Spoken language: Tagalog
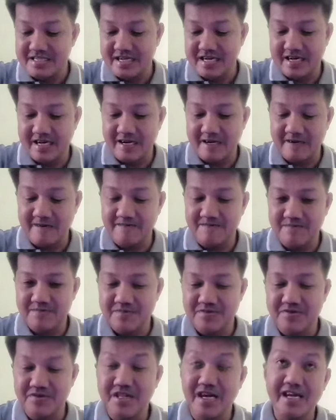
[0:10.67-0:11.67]
Um,
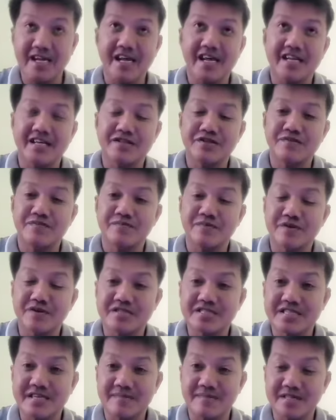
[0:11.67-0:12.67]
kung naalala niyo po,
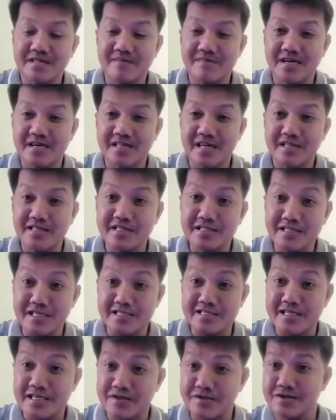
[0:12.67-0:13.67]
sabi ng mga
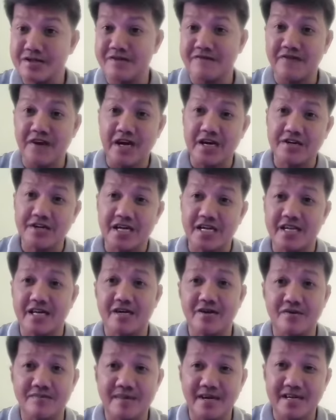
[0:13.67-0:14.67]
netizens, ito yung nag-viral
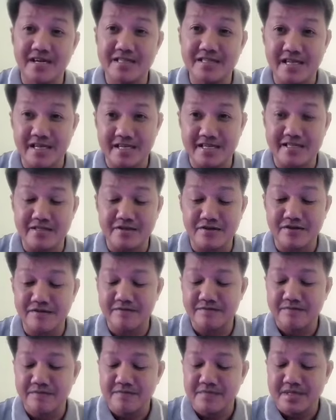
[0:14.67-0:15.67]
ha, ah. kumala talaga ito,
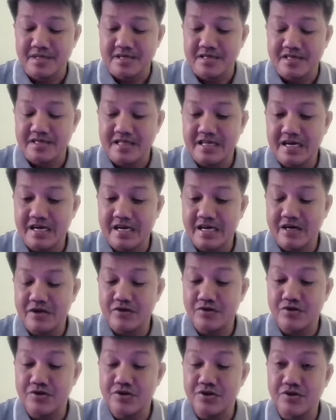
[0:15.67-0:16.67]

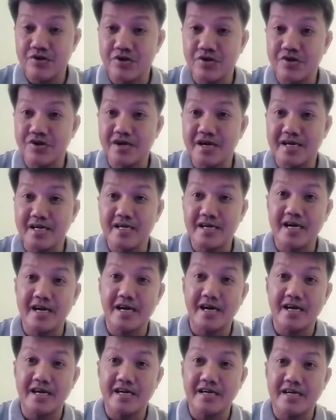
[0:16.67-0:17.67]
na kuno
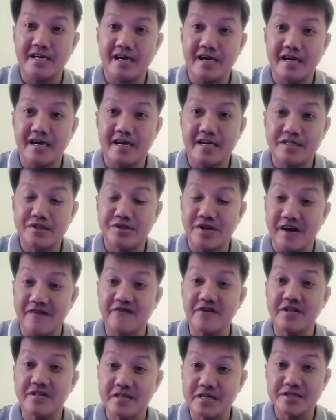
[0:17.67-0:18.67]
kaya uh,
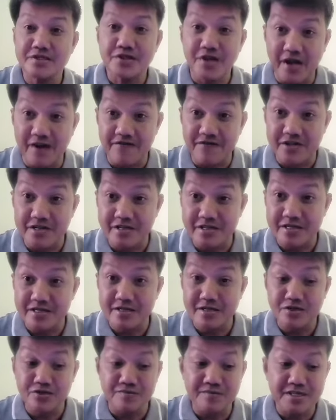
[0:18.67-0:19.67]
travel ng travel,
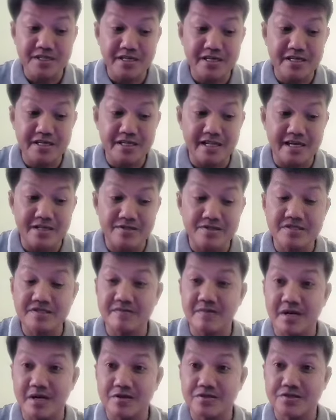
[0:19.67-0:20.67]
hindi tumitigil itong si
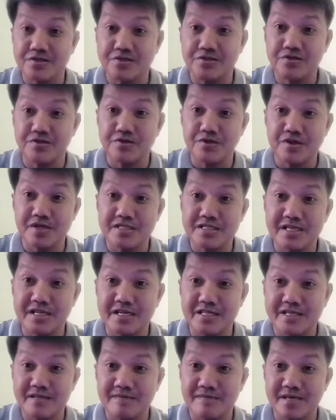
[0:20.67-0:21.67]
Marcos Jr. sa
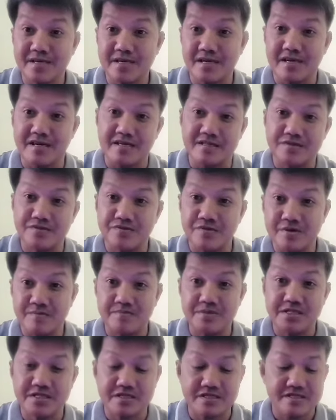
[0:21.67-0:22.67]
kanyang mga
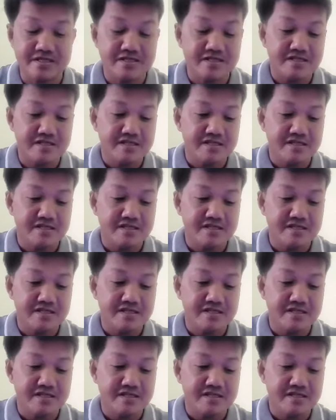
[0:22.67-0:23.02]
trips.